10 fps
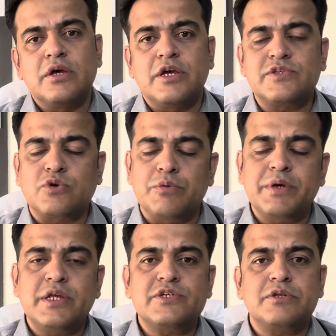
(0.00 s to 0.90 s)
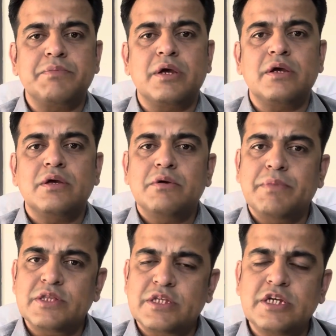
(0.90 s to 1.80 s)
इस कॉम्बिनेशन में
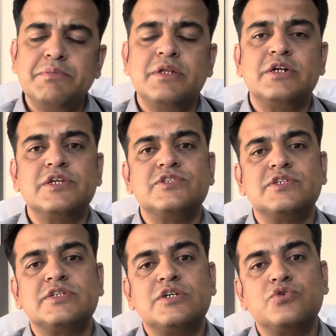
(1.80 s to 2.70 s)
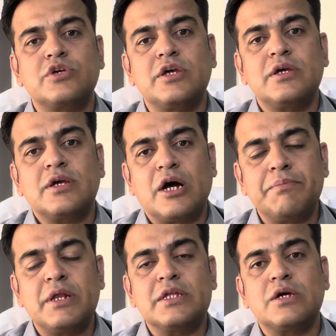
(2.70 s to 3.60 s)
मैं तीन मेथड टिंचर्स हैं जो कि काम
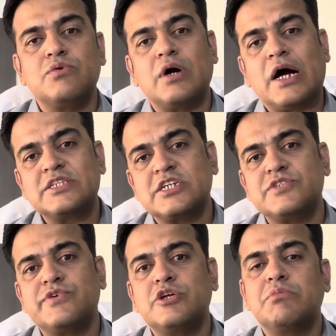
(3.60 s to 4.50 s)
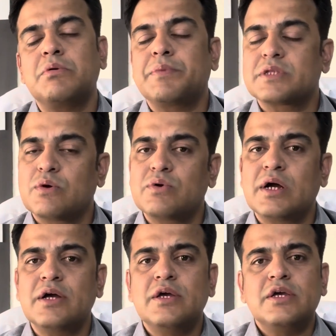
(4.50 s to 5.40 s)
में लेता हूँ आज की इस वीडियो में बताऊंगा